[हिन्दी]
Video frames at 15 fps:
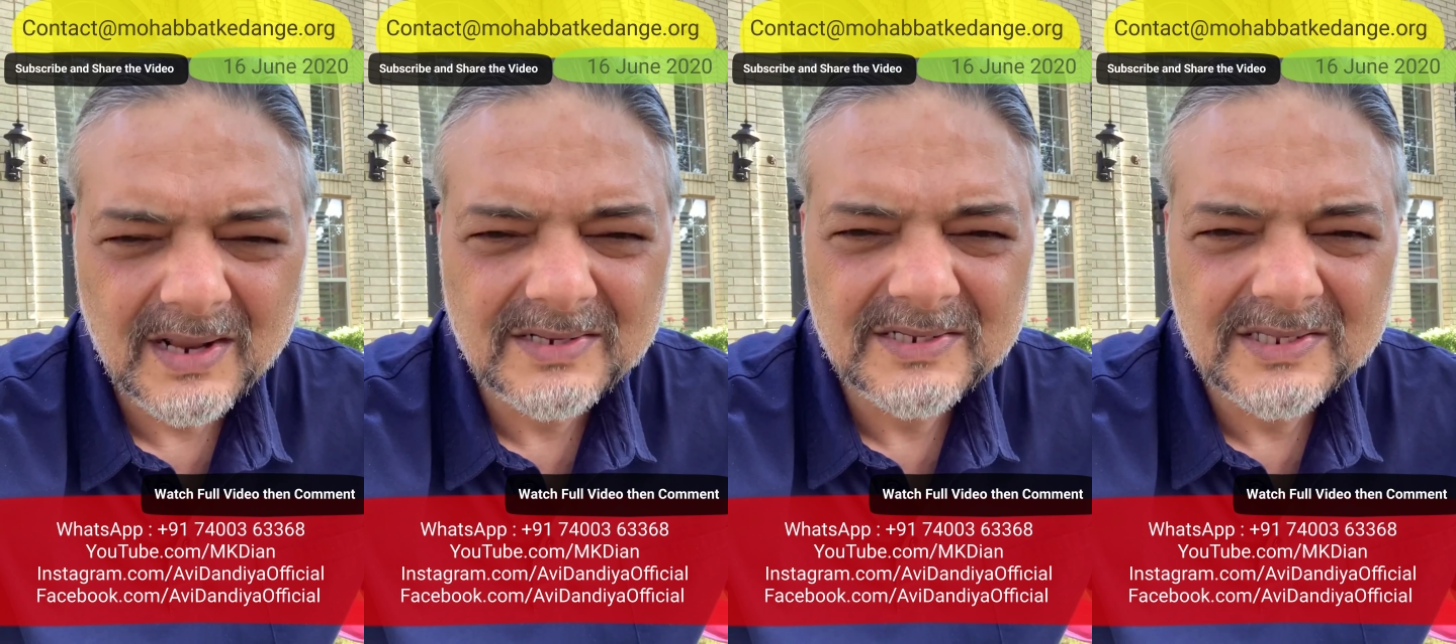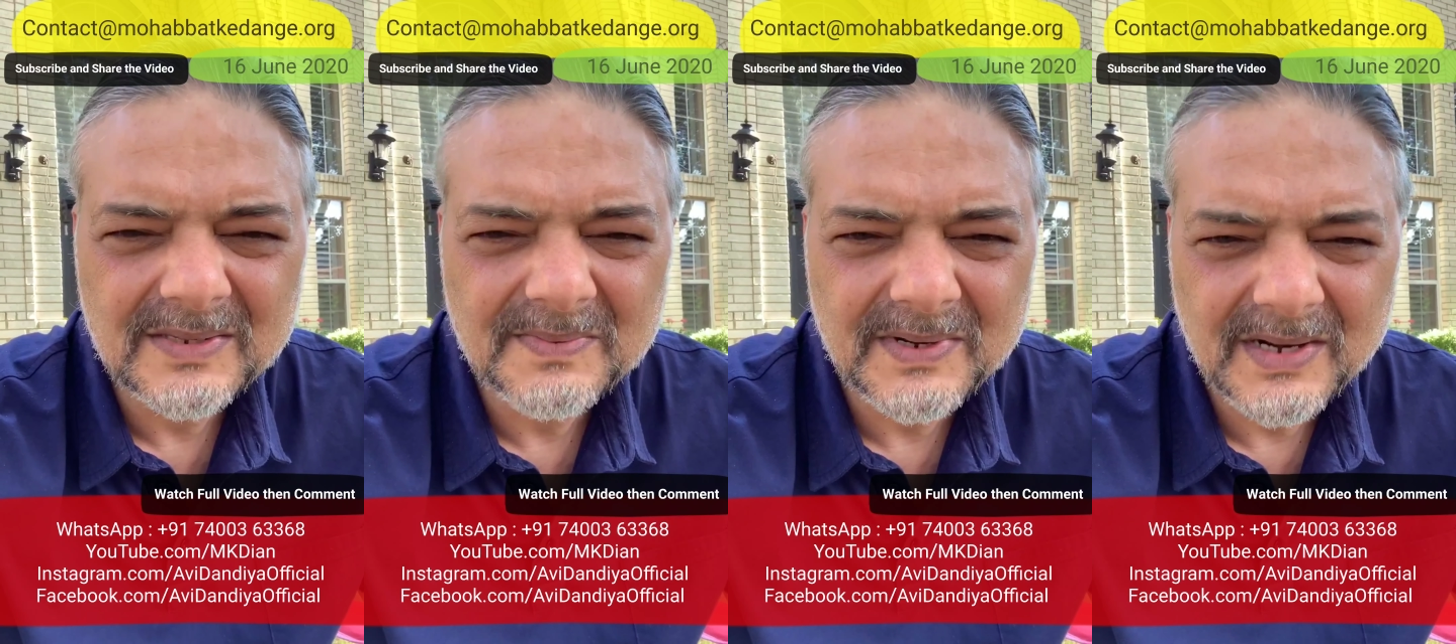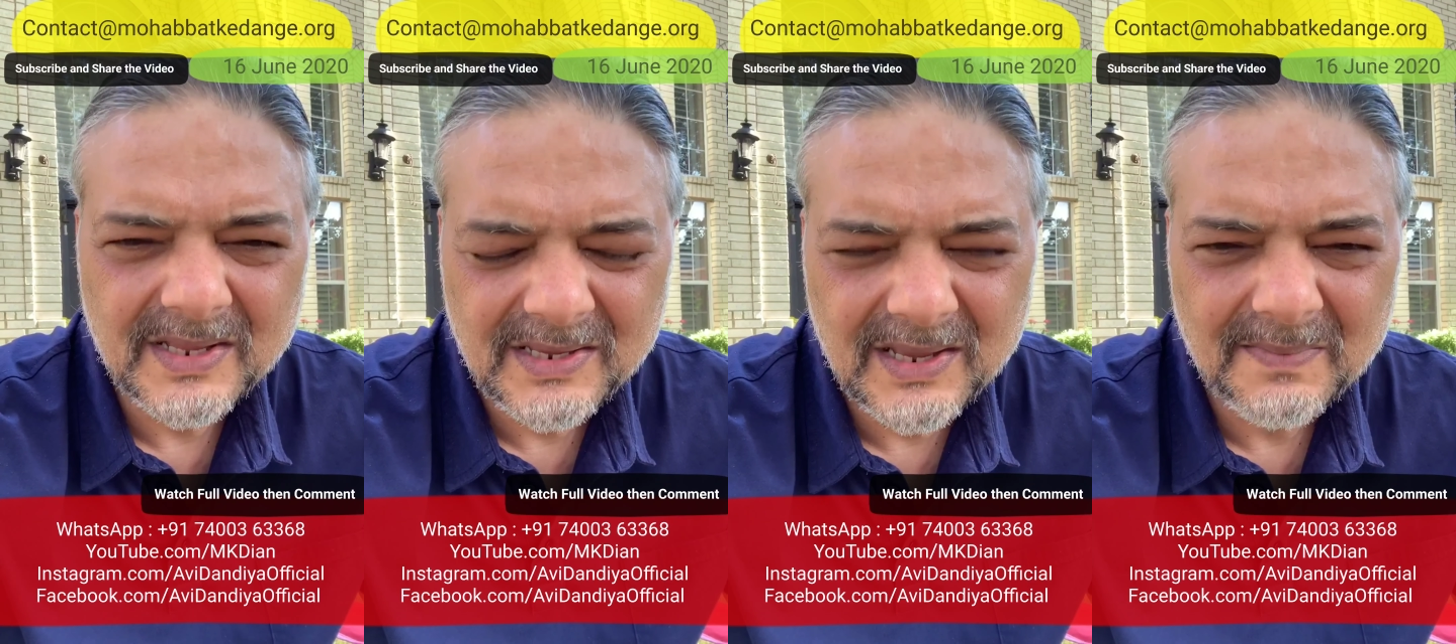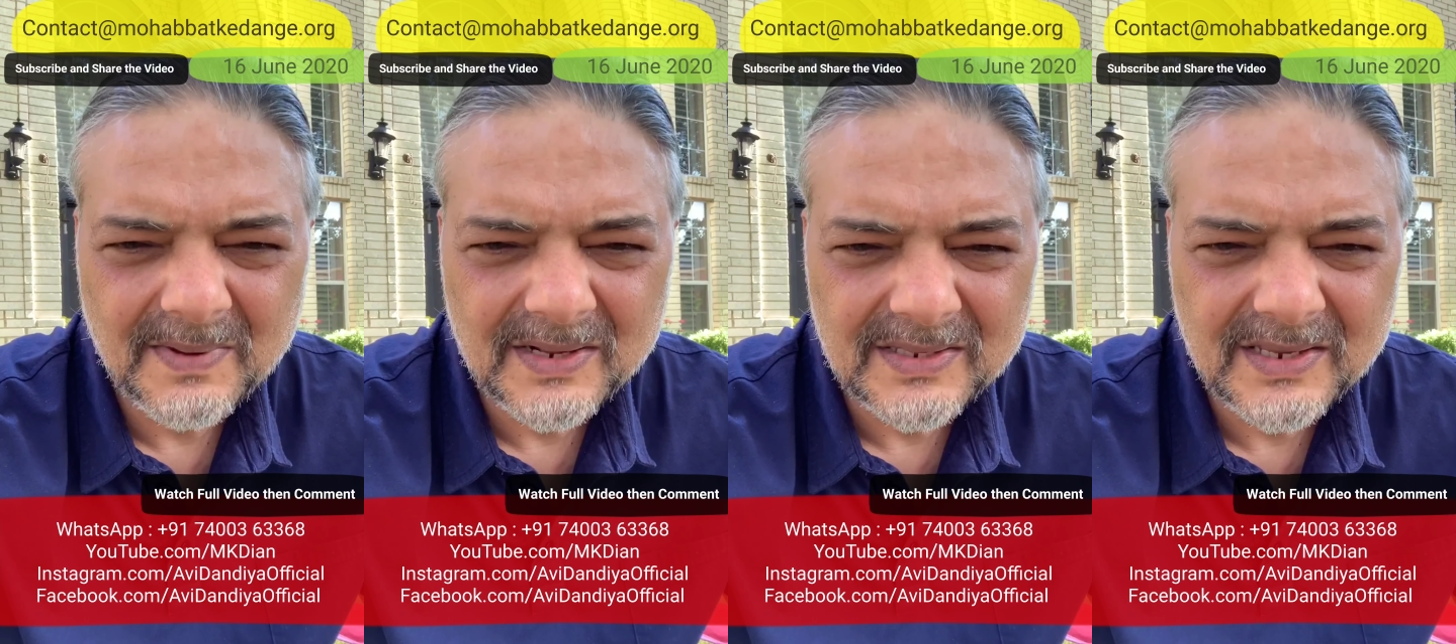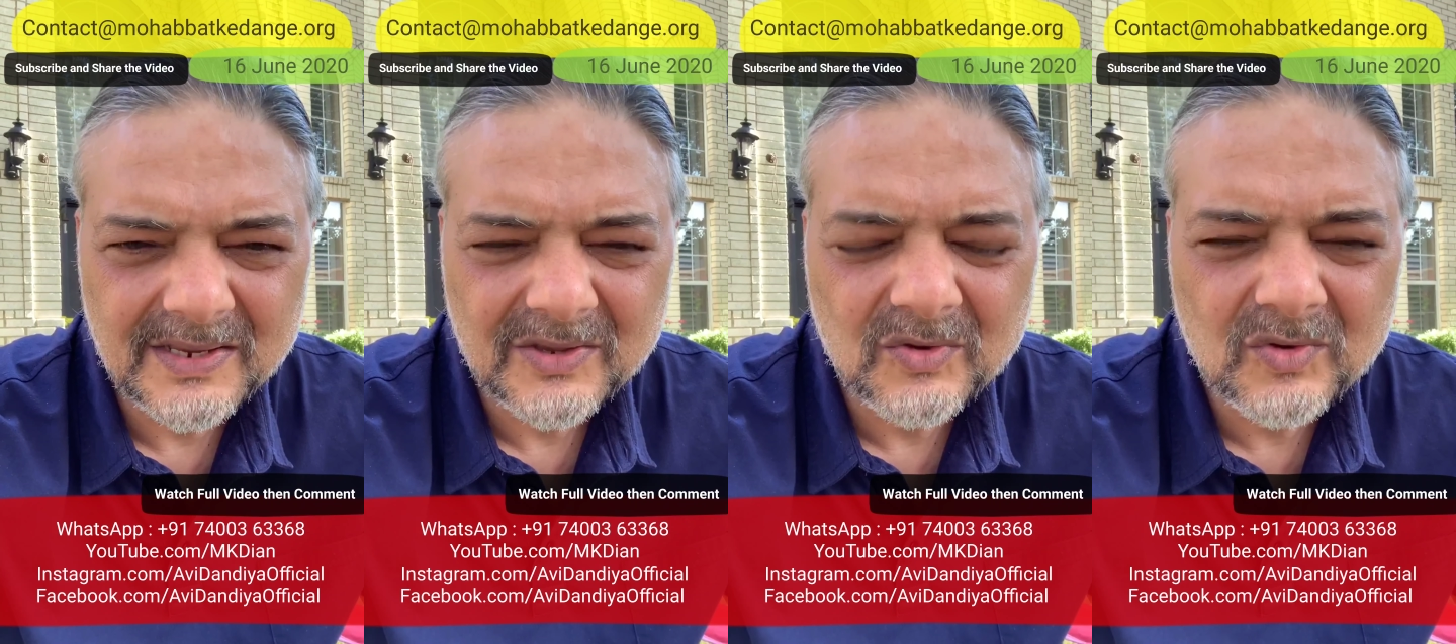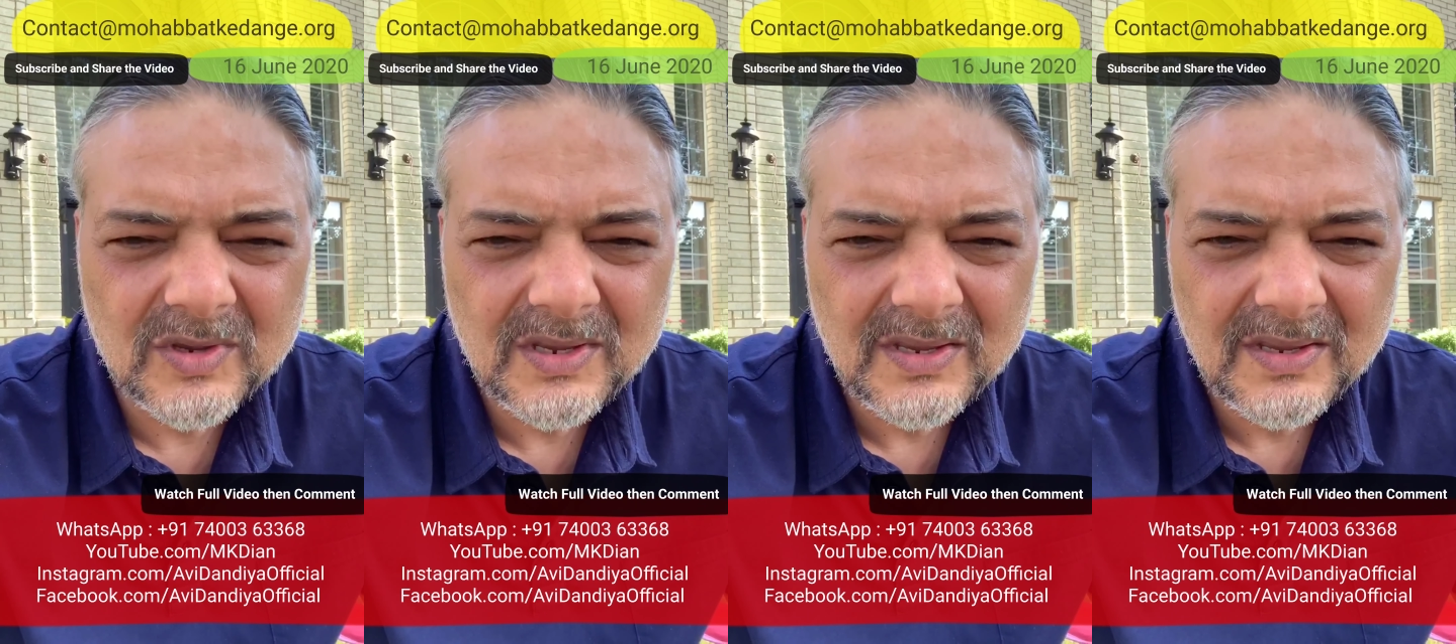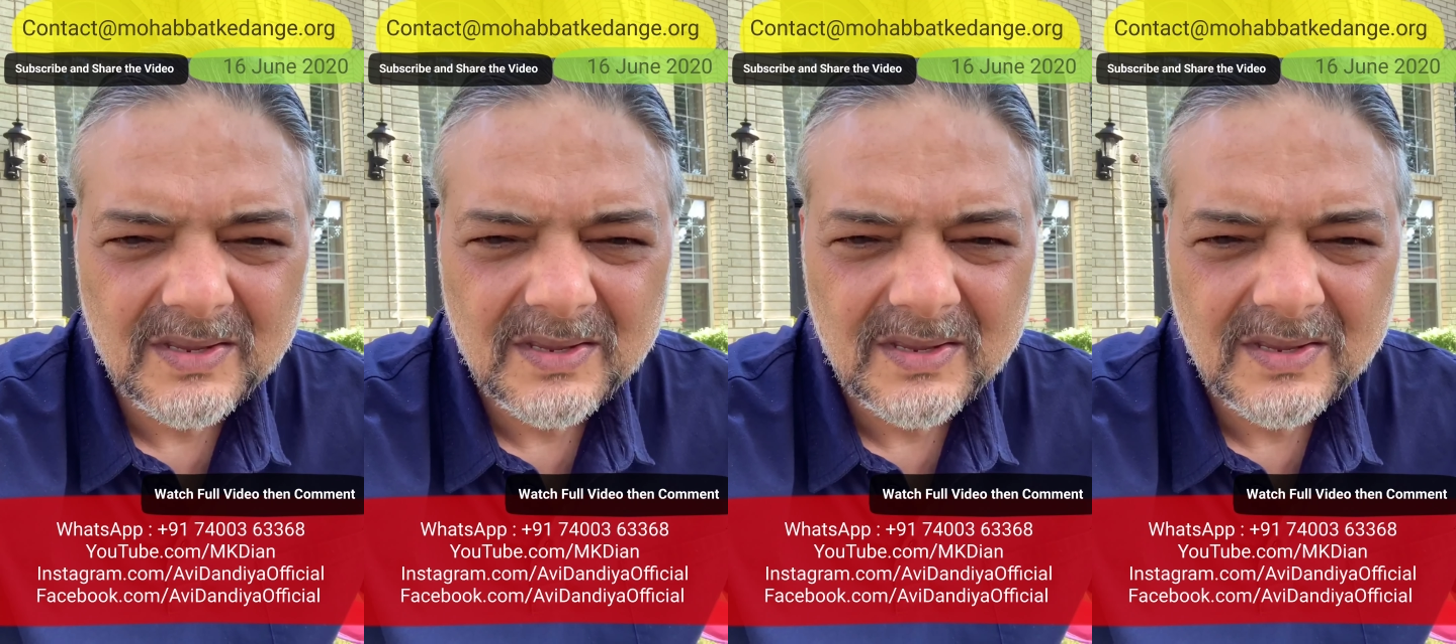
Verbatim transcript: राजनीति में नहीं आ पाते क्योंकि